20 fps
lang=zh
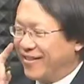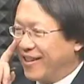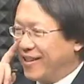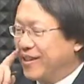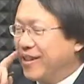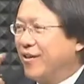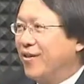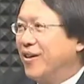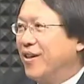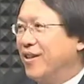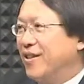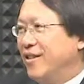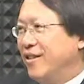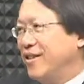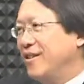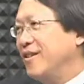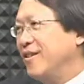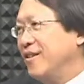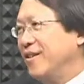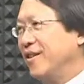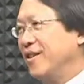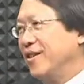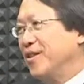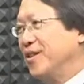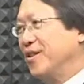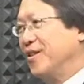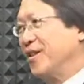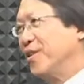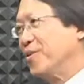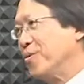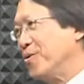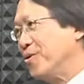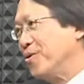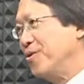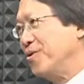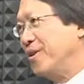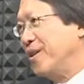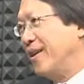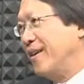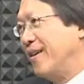那这样的话你是一个职业作曲
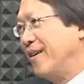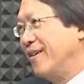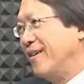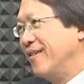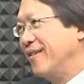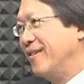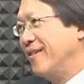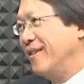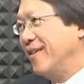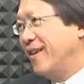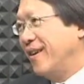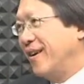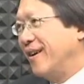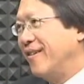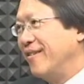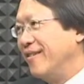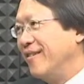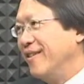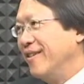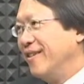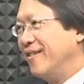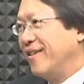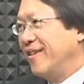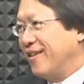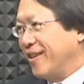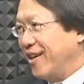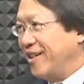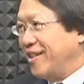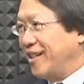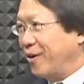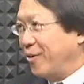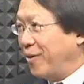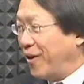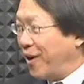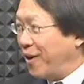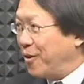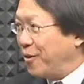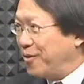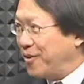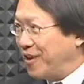家哈。是。好，那等一下我还
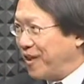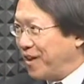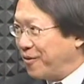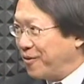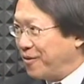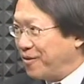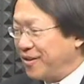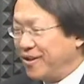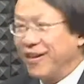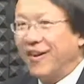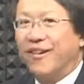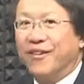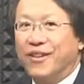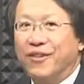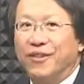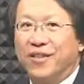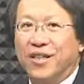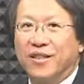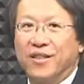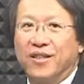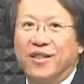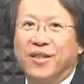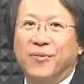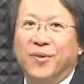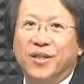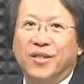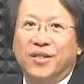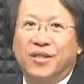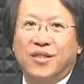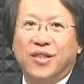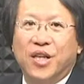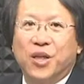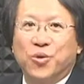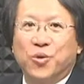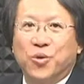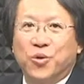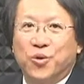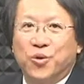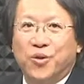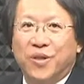有问题要问你哈，各位乡亲各位，职业
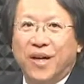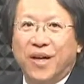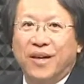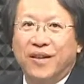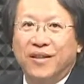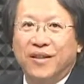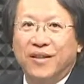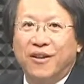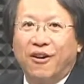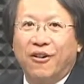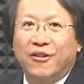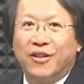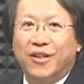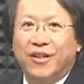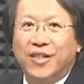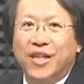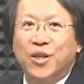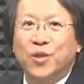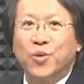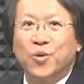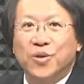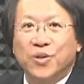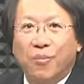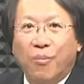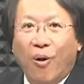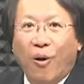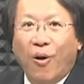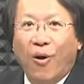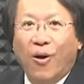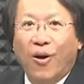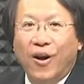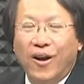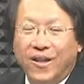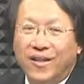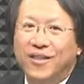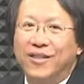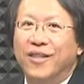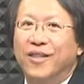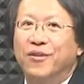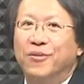作曲家到底在做什么？
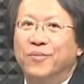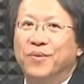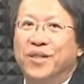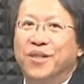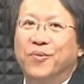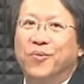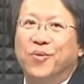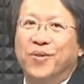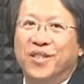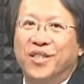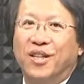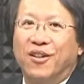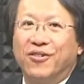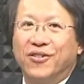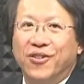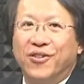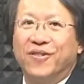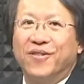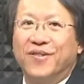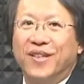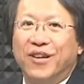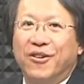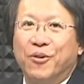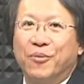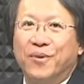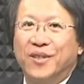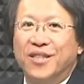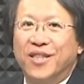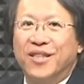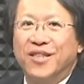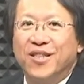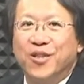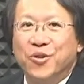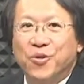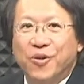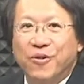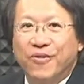今天我们请温教授来给我们现身说